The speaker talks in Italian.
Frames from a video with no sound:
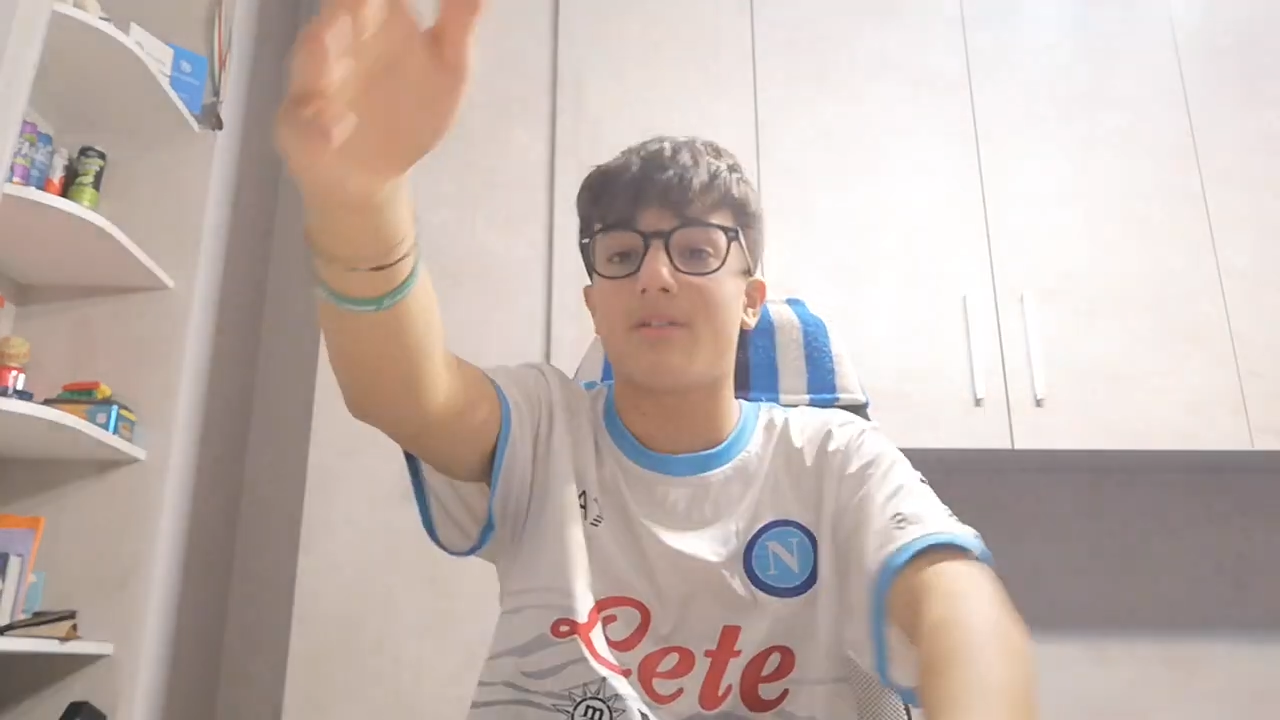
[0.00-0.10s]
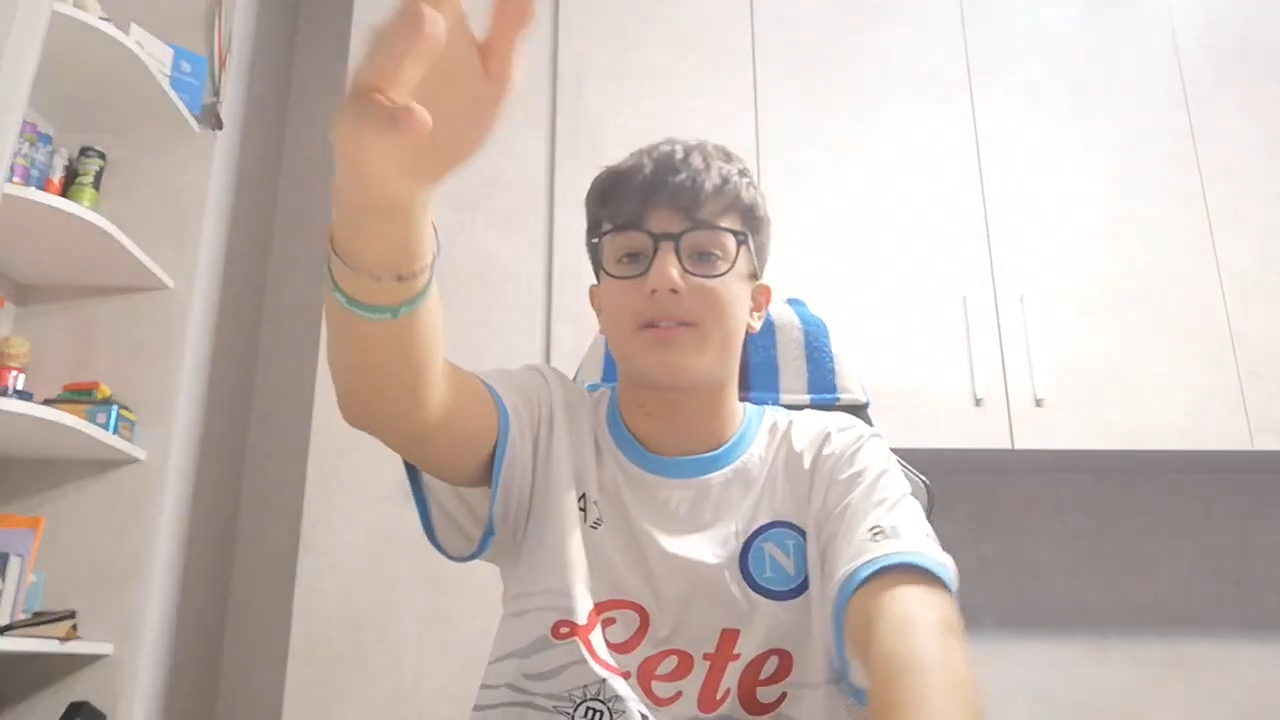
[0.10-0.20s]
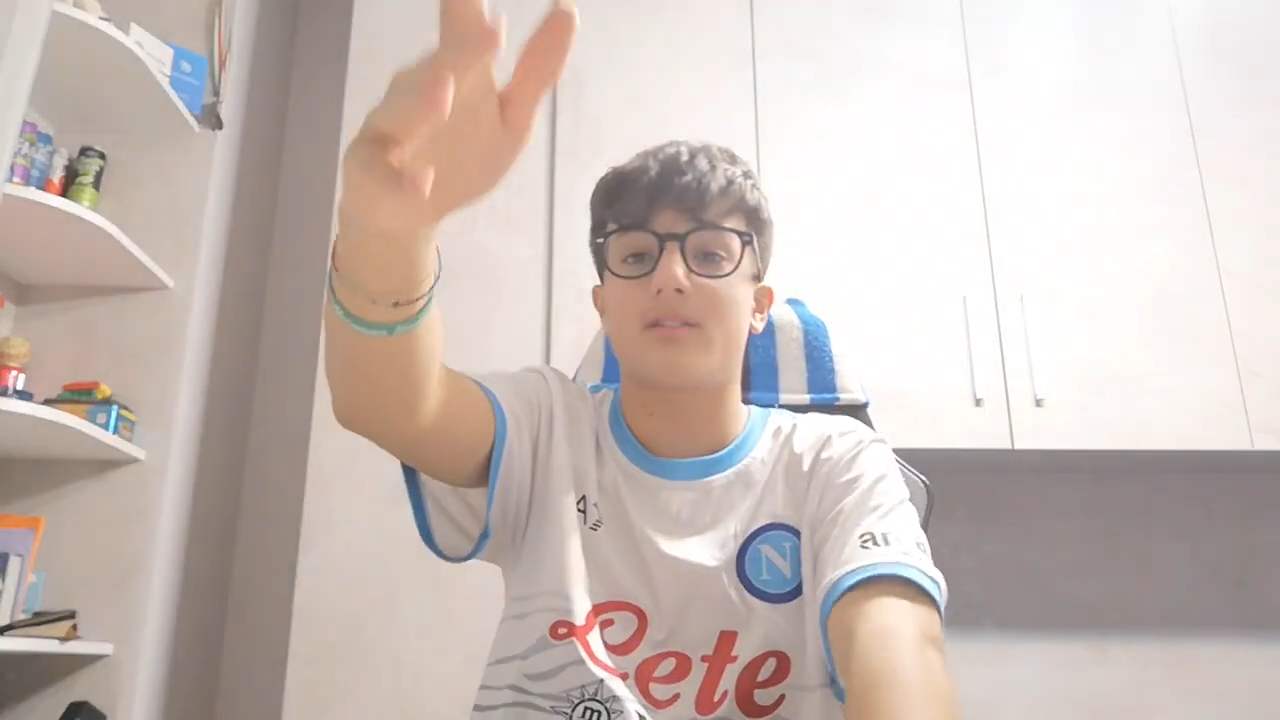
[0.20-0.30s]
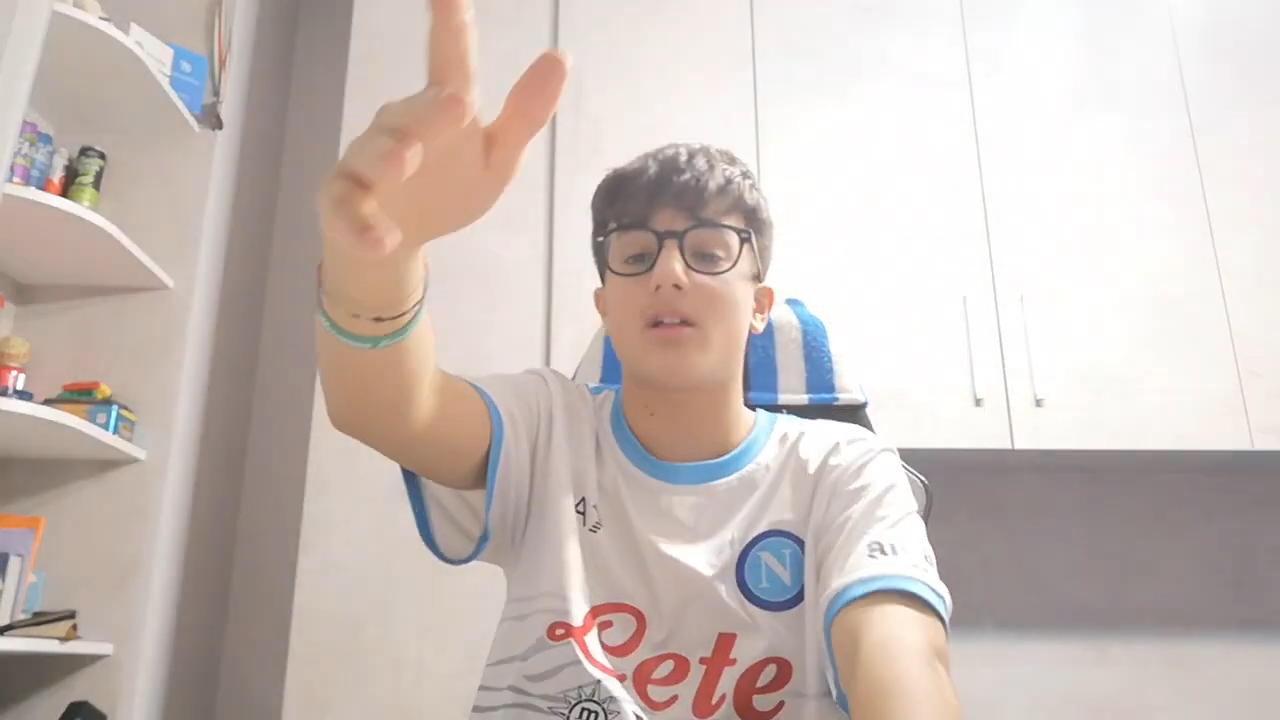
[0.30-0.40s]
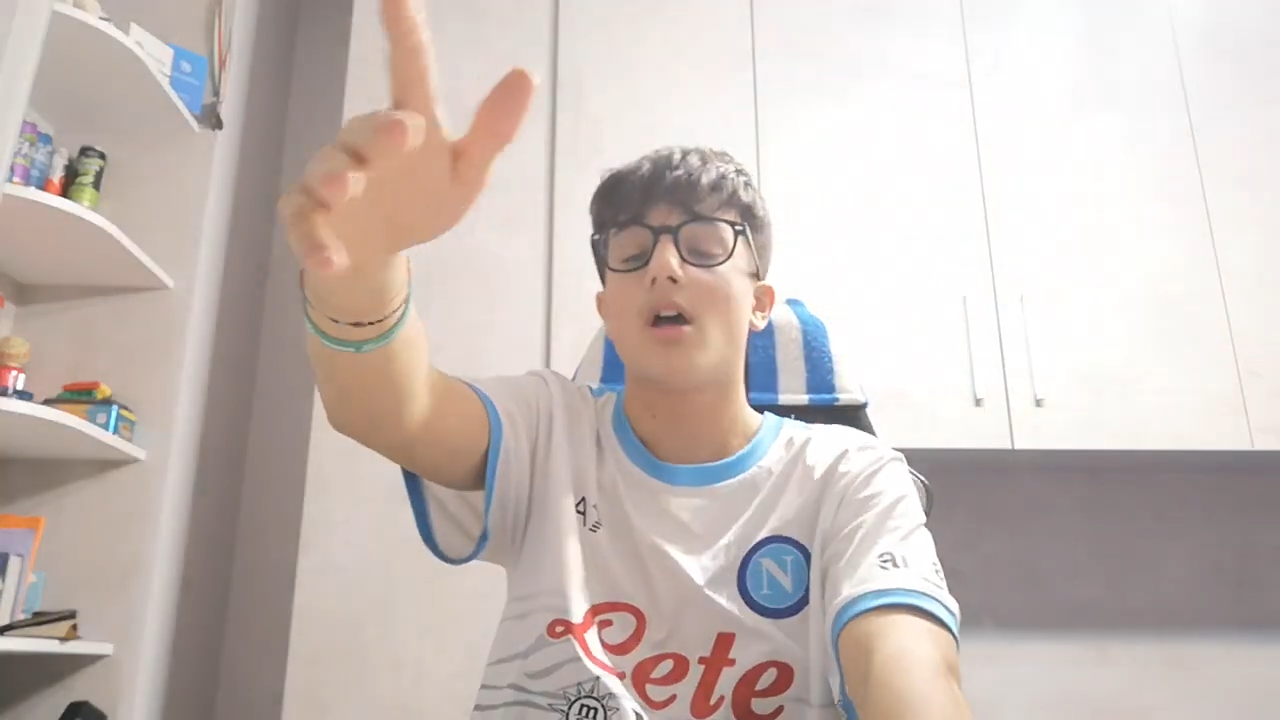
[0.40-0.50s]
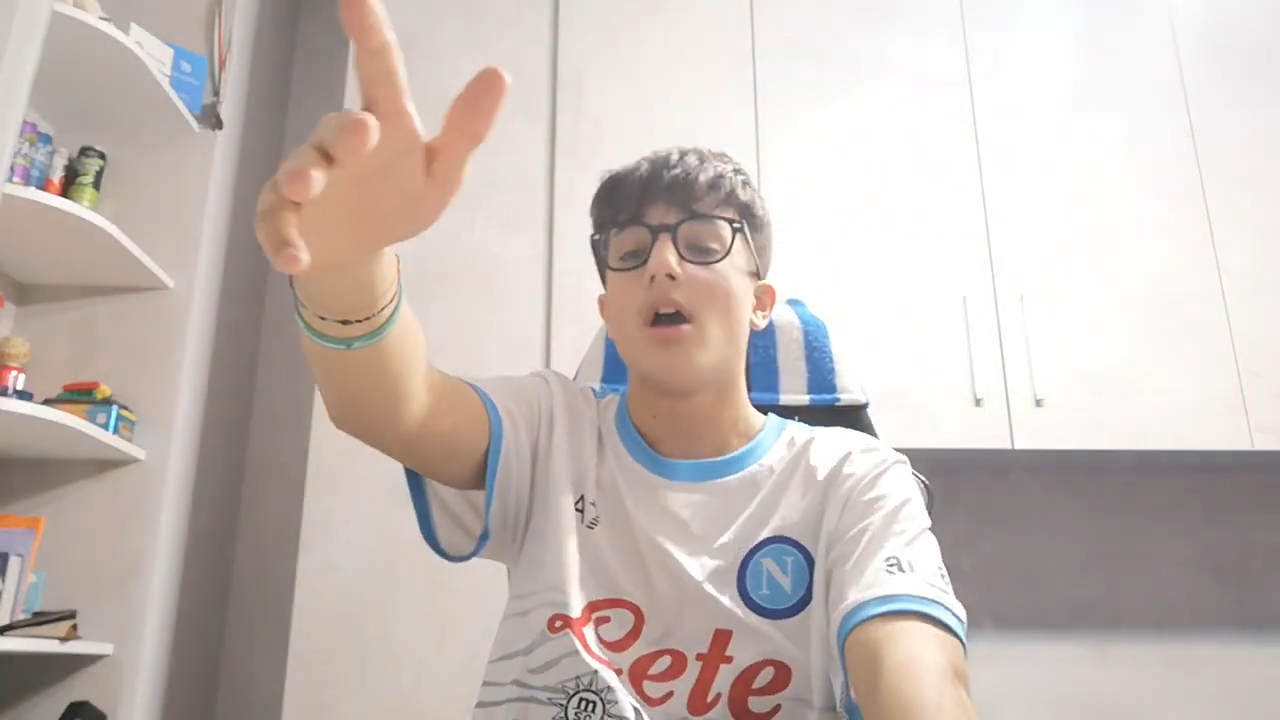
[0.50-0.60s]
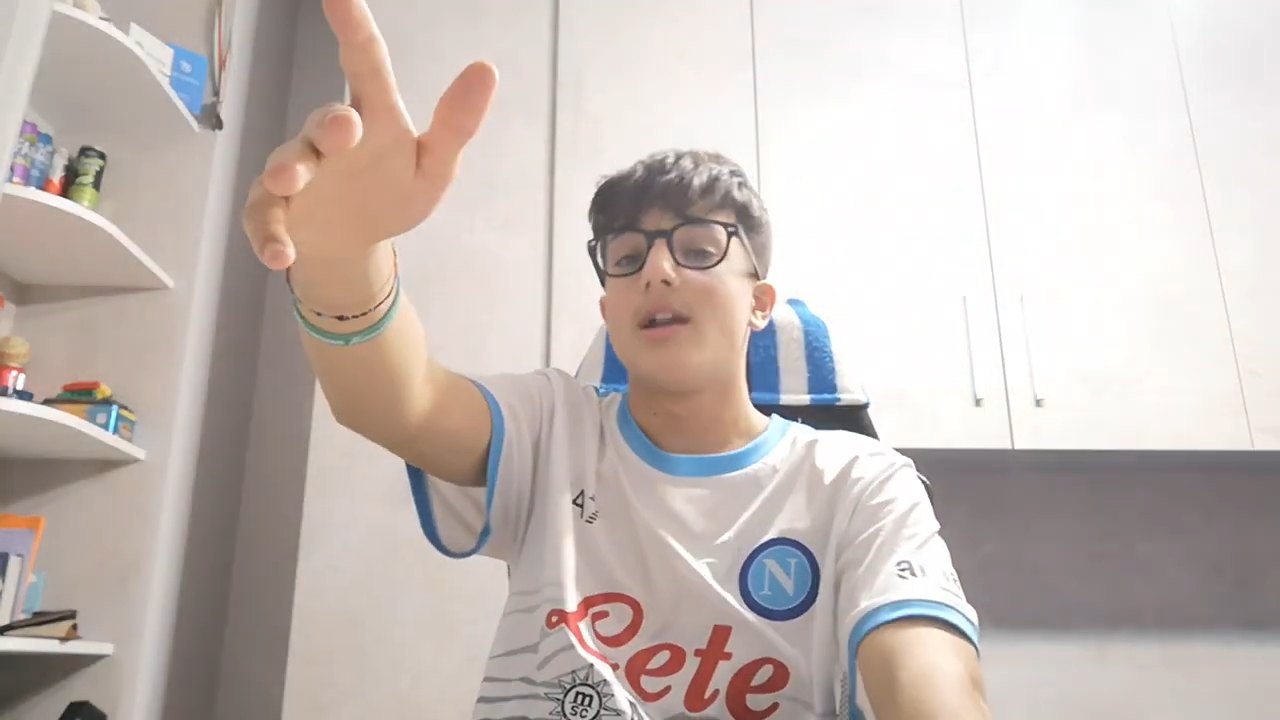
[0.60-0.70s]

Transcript: levate